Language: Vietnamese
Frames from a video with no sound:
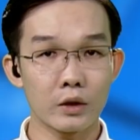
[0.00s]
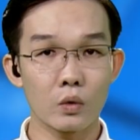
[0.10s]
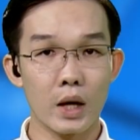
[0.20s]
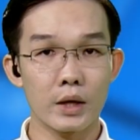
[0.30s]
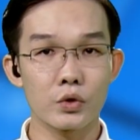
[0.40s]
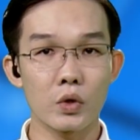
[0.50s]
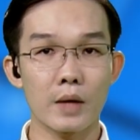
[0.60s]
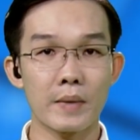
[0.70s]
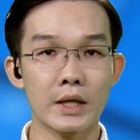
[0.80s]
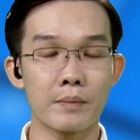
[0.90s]
tháng qua số
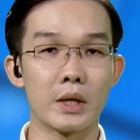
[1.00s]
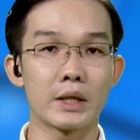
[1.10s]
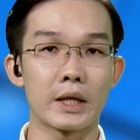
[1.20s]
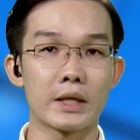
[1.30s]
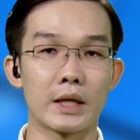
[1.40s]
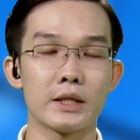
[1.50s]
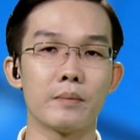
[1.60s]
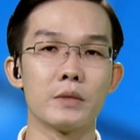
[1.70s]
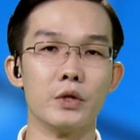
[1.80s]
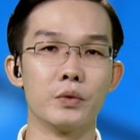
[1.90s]
ca mắc các bệnh này đã
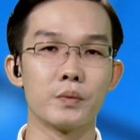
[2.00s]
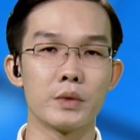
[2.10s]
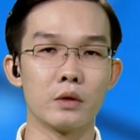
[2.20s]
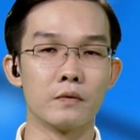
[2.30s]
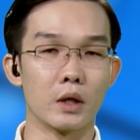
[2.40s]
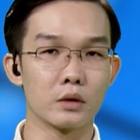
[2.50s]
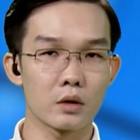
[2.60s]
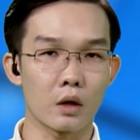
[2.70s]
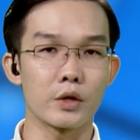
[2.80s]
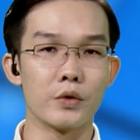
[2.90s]
giảm nhiều nhưng
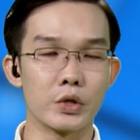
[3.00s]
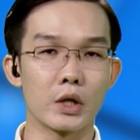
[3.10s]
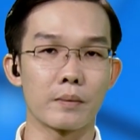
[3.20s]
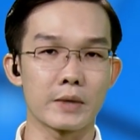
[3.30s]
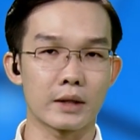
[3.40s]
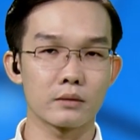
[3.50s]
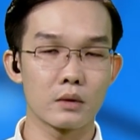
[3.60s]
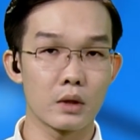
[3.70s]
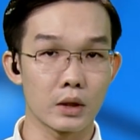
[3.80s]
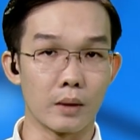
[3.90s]
vẫn còn nhiều trường hợp nặng,
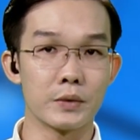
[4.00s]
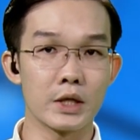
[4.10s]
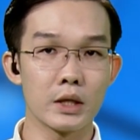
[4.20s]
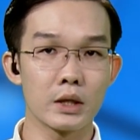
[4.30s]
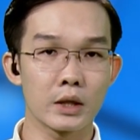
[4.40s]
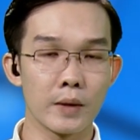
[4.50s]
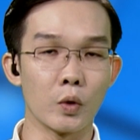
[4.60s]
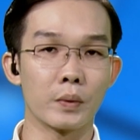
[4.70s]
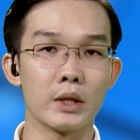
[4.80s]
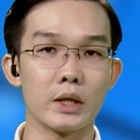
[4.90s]
thậm chí tiếp
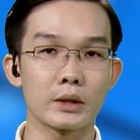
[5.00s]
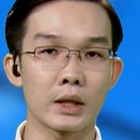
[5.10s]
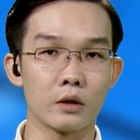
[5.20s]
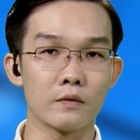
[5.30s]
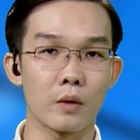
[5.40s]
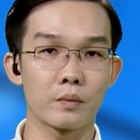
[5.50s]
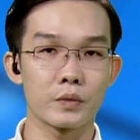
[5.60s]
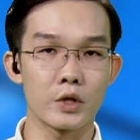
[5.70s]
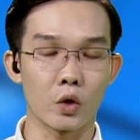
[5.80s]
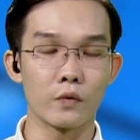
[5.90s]
tục ghi nhận ca tử vong do